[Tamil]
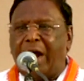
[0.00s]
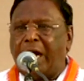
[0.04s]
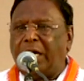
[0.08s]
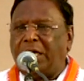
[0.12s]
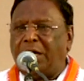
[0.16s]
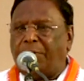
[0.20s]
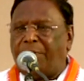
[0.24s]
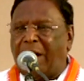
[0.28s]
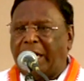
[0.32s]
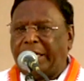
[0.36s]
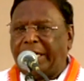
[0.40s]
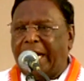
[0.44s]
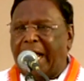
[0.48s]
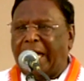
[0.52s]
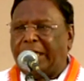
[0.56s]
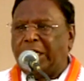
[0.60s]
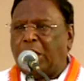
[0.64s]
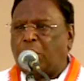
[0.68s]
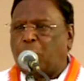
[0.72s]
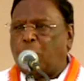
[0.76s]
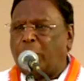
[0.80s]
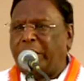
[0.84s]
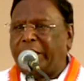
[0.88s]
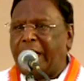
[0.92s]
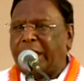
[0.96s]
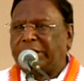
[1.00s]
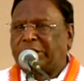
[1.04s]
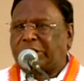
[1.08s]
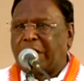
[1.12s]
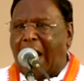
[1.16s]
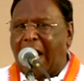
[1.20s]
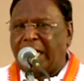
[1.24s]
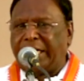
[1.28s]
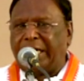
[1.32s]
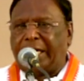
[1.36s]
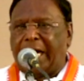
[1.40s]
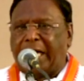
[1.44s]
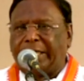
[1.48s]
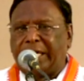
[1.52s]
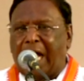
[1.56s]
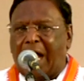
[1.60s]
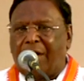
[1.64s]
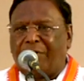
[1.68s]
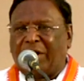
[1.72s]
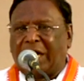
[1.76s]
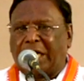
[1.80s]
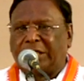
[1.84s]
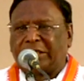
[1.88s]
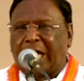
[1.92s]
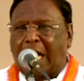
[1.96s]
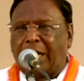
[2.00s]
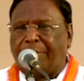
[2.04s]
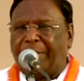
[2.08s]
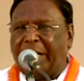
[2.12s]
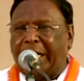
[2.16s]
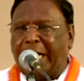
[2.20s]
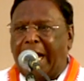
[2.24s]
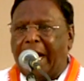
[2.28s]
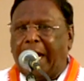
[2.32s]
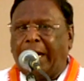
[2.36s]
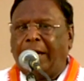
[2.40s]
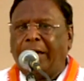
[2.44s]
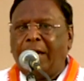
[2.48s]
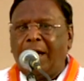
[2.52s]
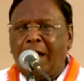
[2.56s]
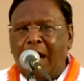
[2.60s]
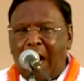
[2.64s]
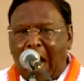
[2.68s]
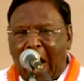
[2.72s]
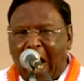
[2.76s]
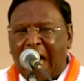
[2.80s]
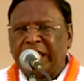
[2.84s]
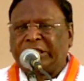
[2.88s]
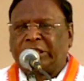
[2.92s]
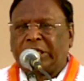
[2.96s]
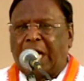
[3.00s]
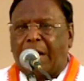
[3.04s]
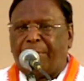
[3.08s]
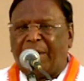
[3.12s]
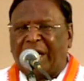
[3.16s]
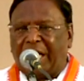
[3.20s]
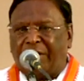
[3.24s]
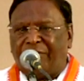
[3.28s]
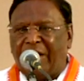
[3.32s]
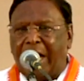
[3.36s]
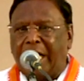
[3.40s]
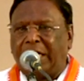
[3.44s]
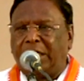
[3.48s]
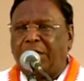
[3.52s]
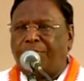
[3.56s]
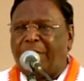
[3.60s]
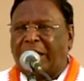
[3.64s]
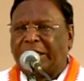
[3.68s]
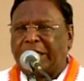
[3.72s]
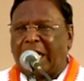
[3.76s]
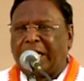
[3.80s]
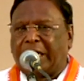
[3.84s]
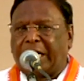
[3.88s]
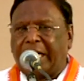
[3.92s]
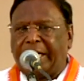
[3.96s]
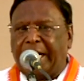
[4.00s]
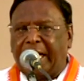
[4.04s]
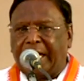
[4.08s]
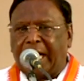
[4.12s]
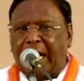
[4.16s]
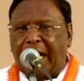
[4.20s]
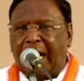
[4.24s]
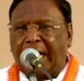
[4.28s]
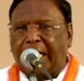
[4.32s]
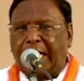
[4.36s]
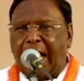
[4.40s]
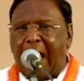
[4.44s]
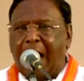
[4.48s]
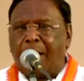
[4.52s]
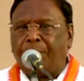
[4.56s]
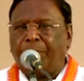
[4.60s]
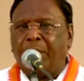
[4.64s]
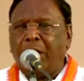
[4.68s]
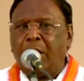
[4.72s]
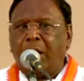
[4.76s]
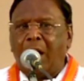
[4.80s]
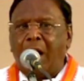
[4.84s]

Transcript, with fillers: வேண்டும் மரியாதைக்குரிய ஸ்டாலின் ஐயா அவர்கள் தலைமையில் ஆட்சி அமைய வேண்டும் அதற்கு நீங்கள் எல்லாம்